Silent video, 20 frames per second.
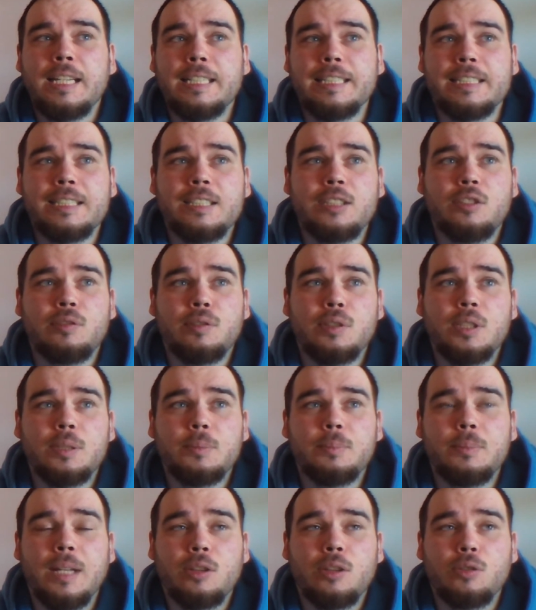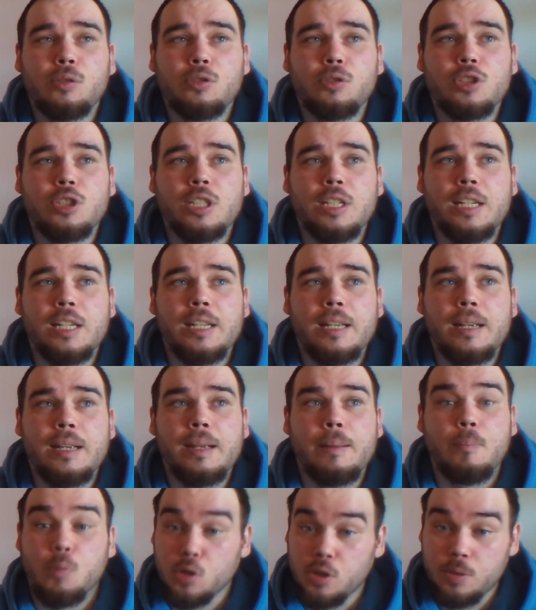jest dowodem na to,
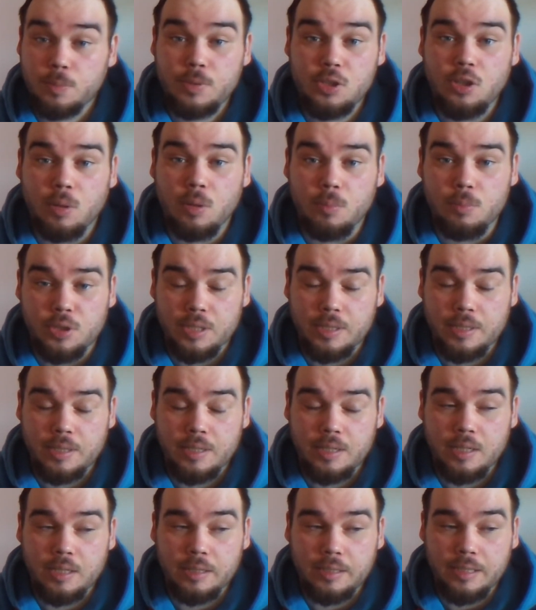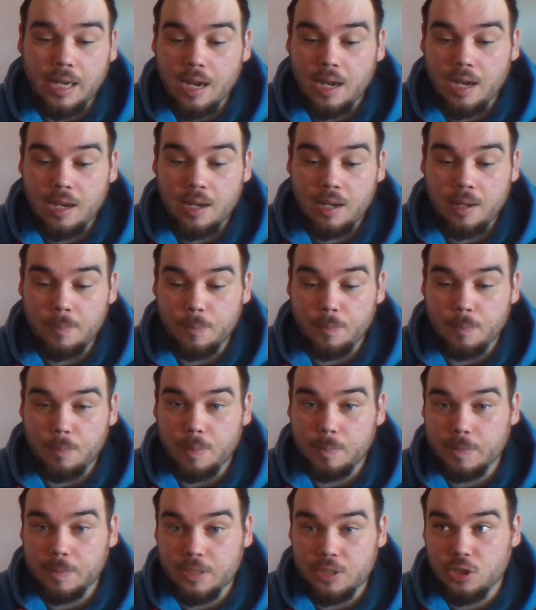że może być dobrze. Ja
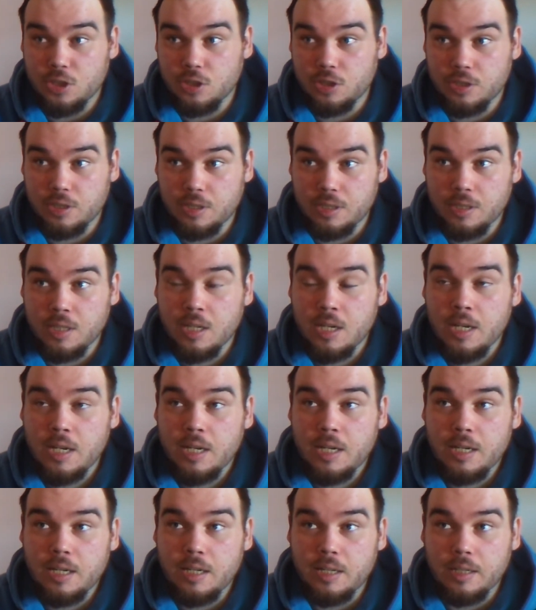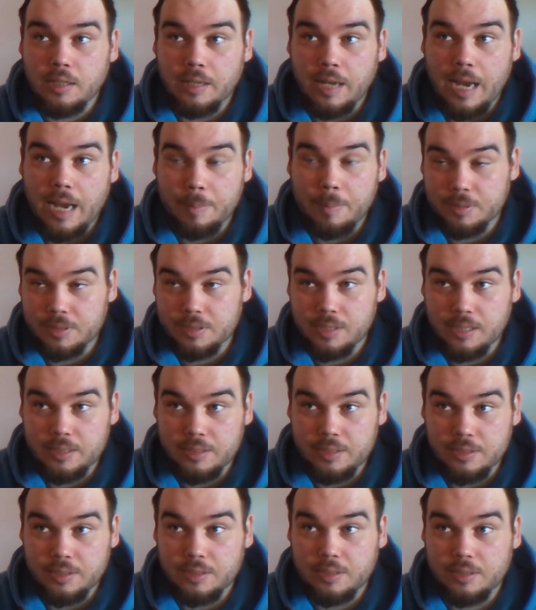mam nadzieję, że Apex
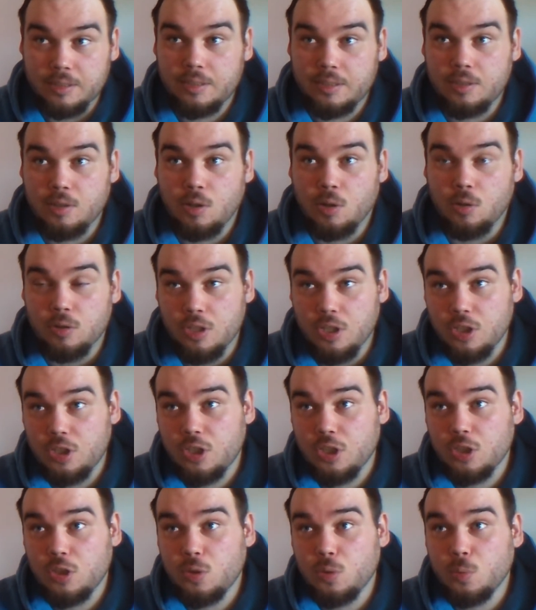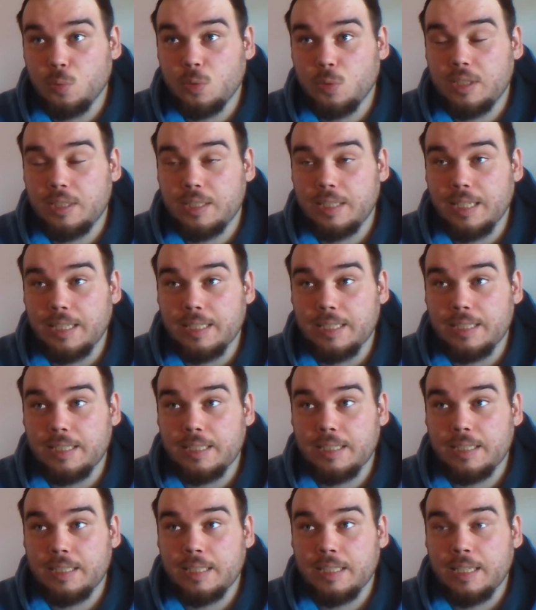Legends odniesie
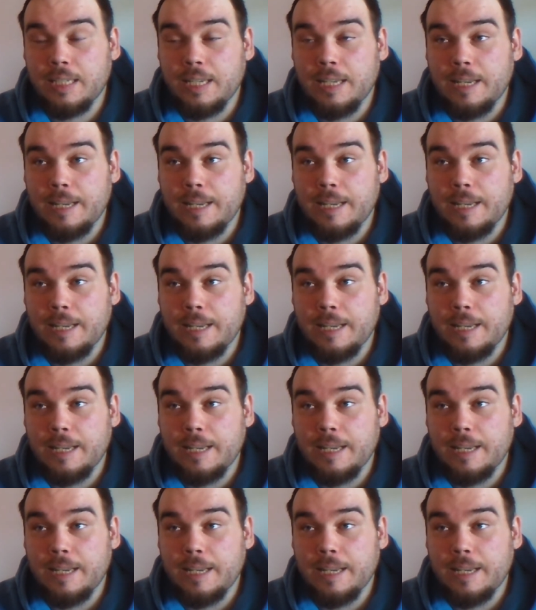sukces